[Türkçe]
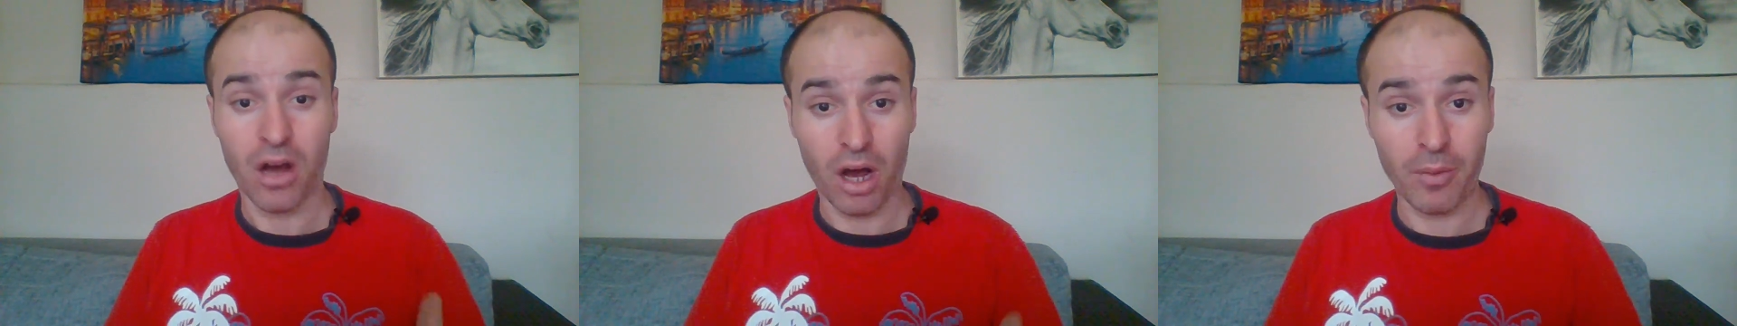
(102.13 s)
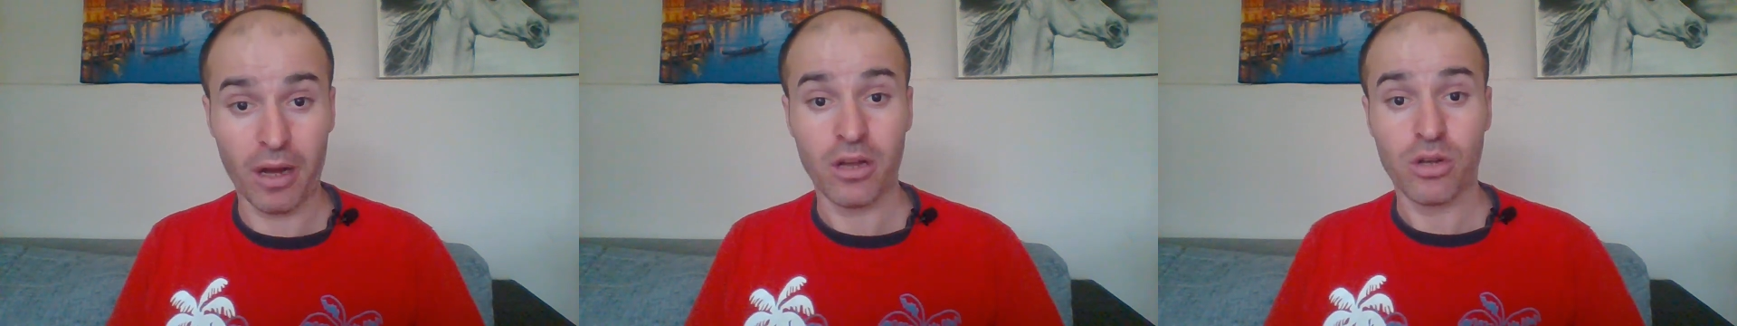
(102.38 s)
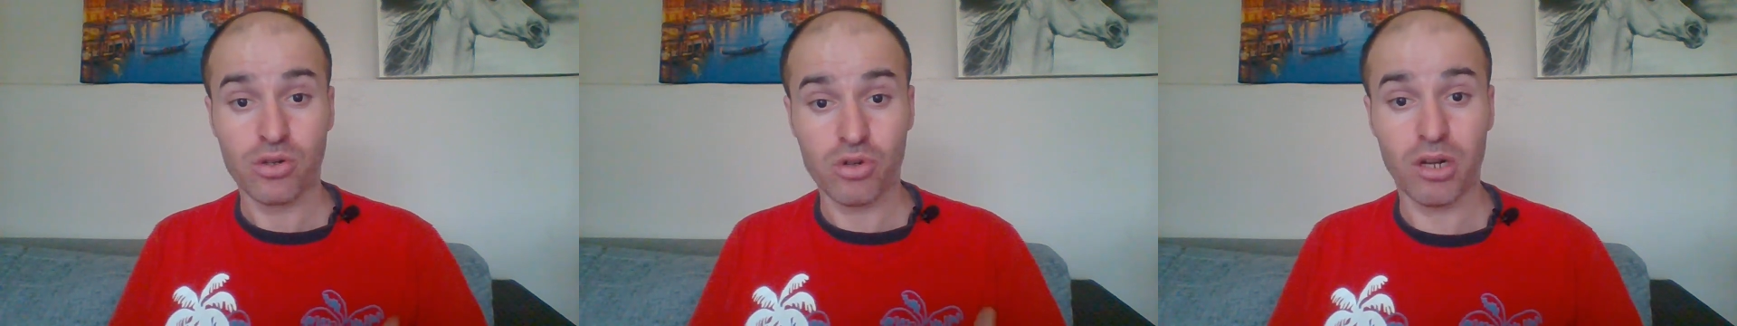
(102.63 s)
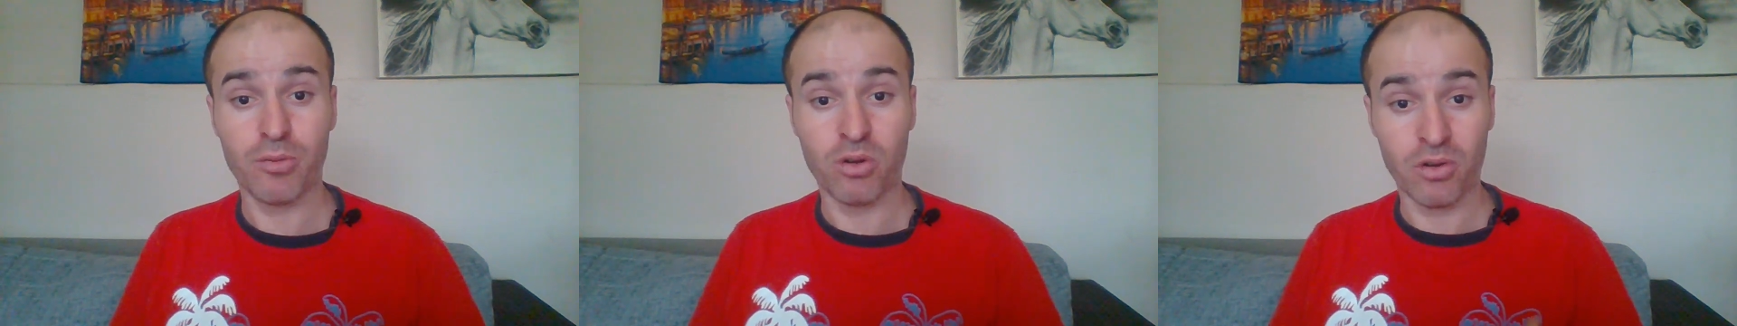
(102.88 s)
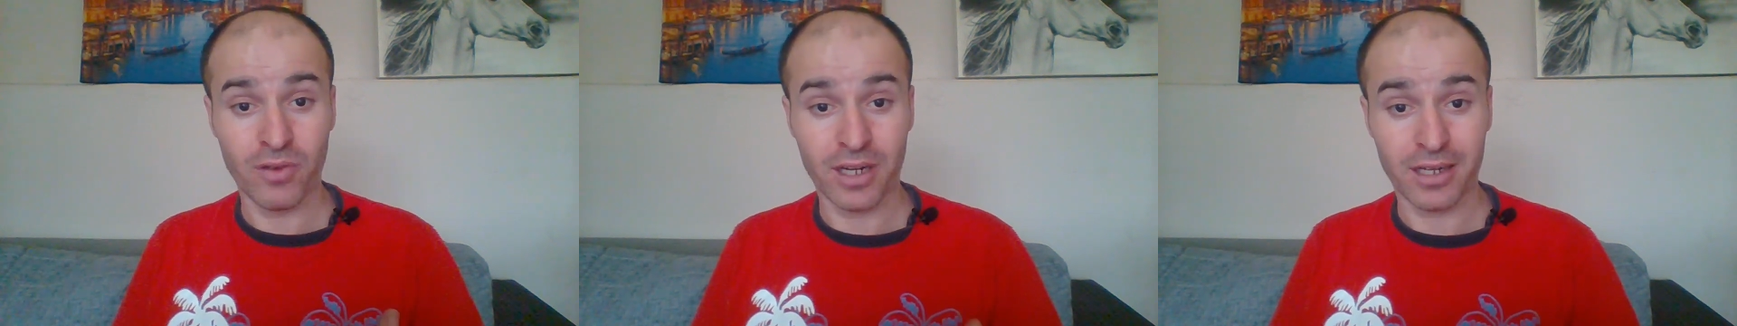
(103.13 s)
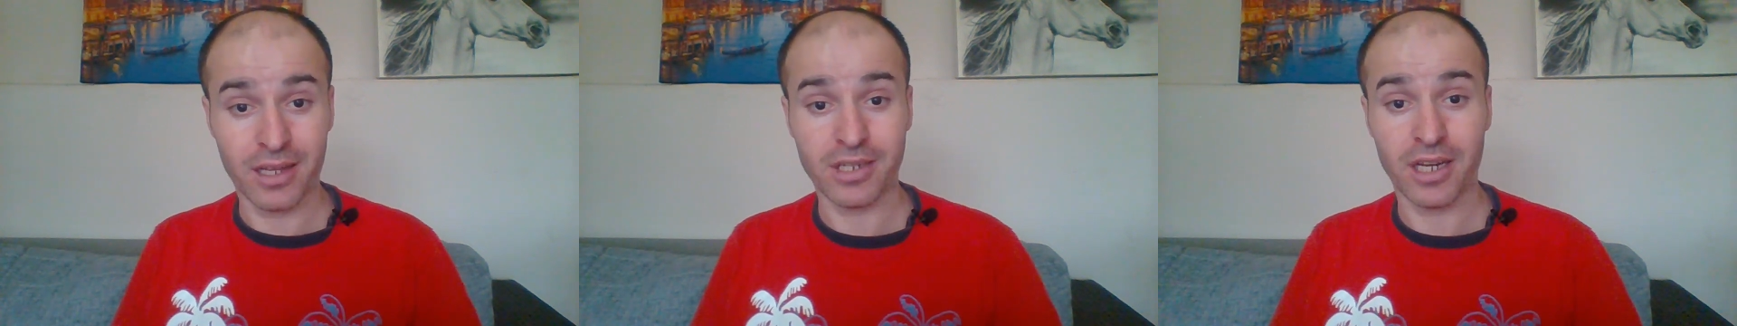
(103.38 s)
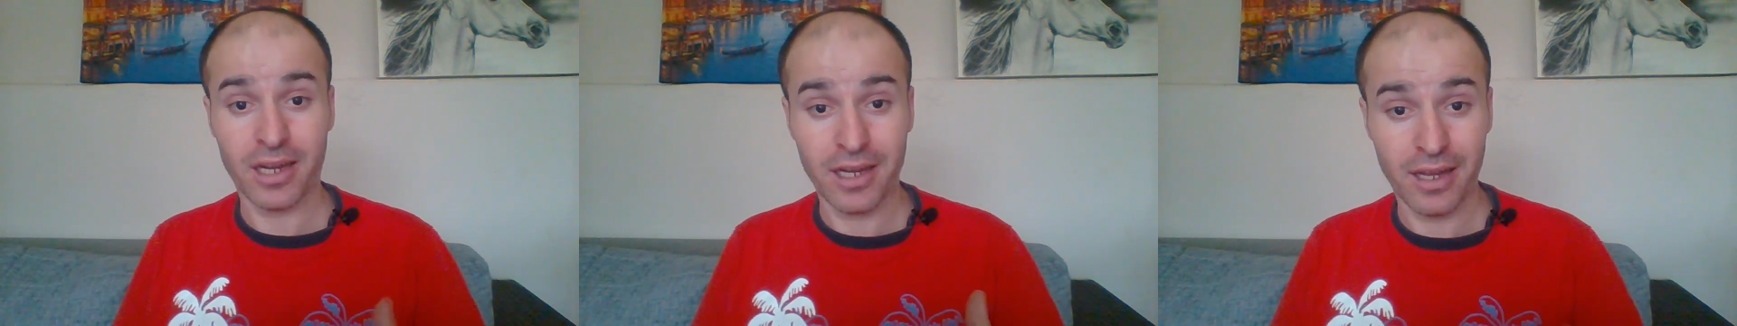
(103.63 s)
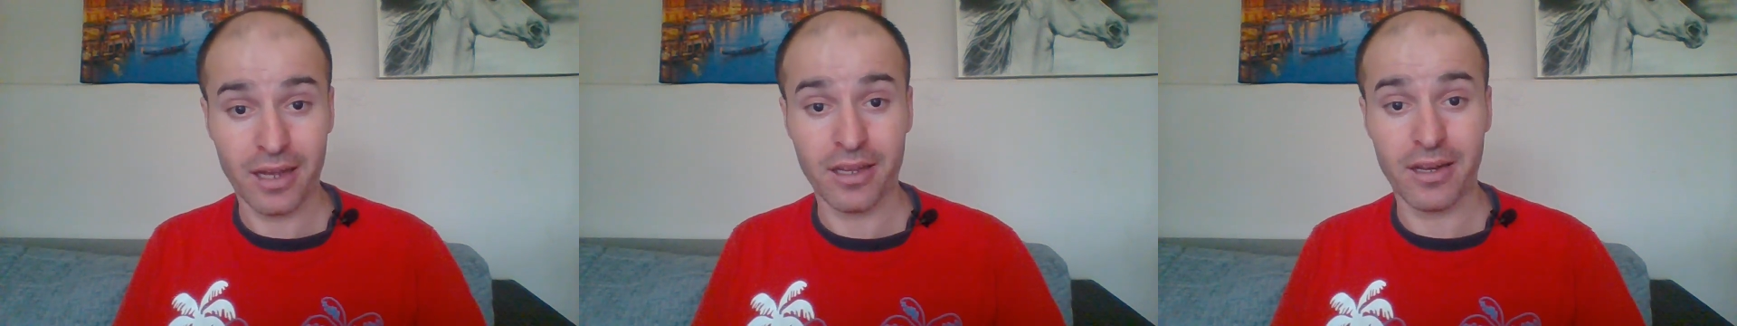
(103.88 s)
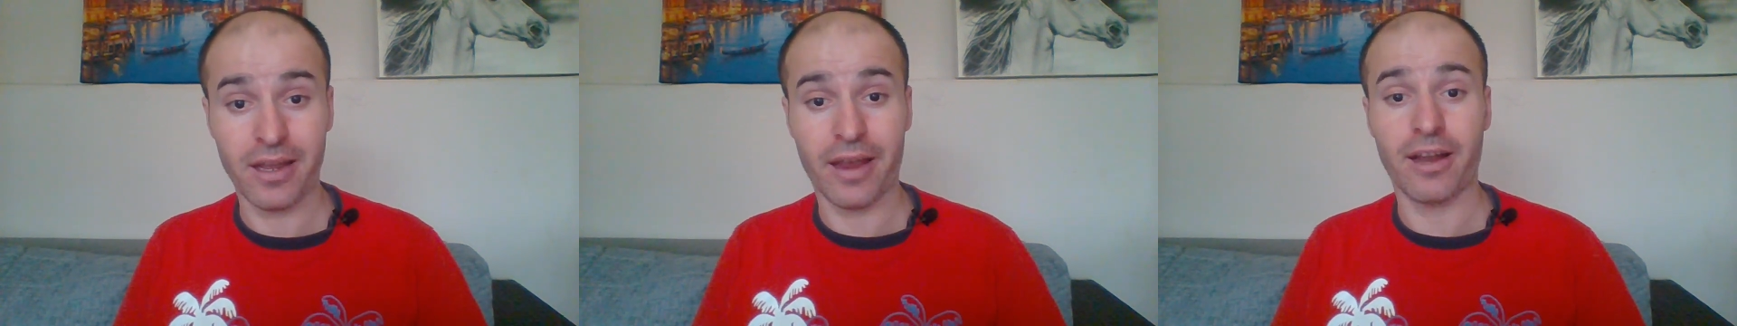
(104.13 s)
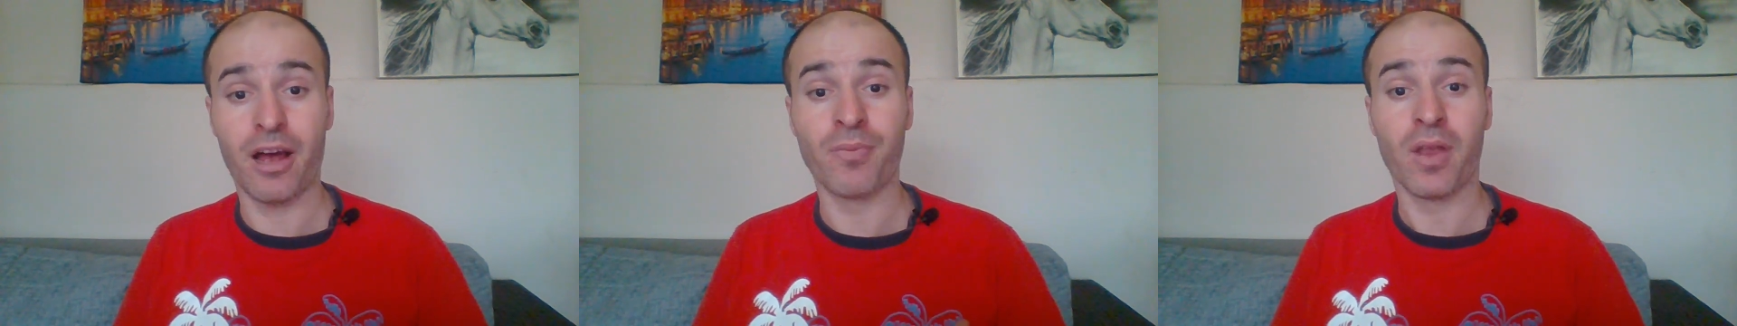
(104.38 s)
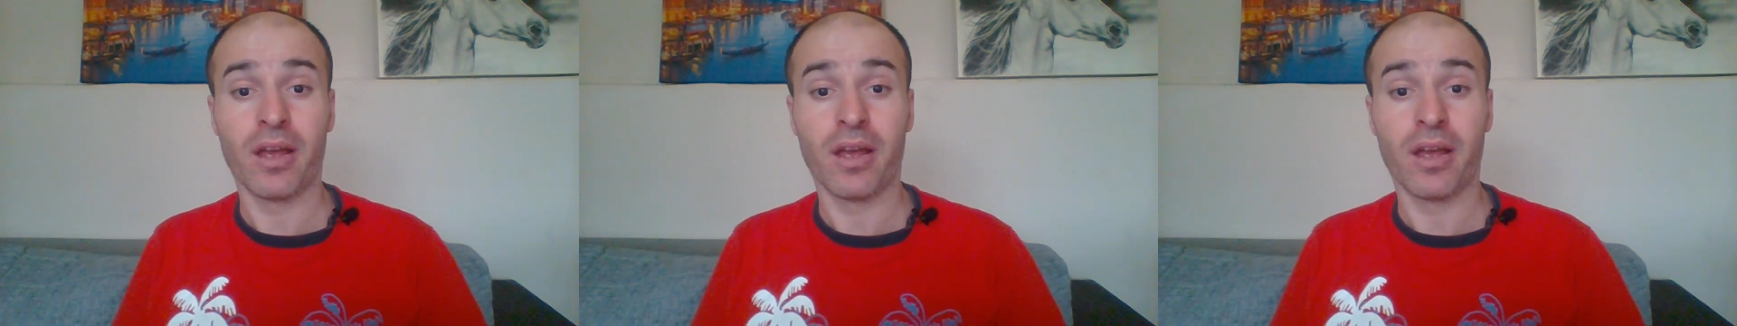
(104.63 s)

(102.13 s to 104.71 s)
Ama şöyle bir durum var arkadaşlar. İlla ki Leyla